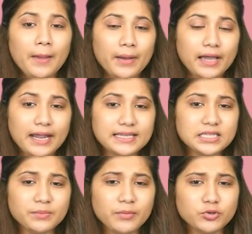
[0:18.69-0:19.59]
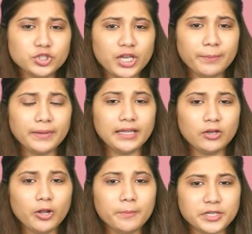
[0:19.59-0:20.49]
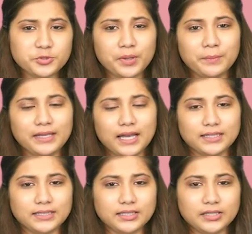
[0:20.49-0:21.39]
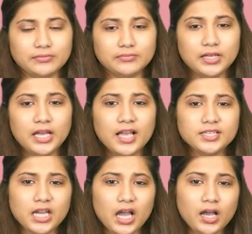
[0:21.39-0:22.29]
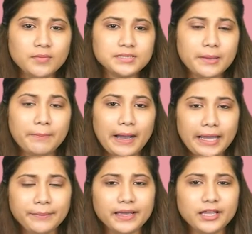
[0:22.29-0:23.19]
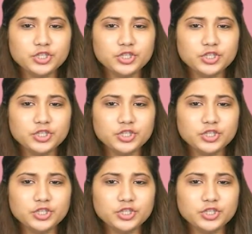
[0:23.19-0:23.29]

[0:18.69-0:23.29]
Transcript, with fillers: मगर ऐसे में मुझे अपना एक और बचपन भी याद आता है जहाँ हम सब भाई बहन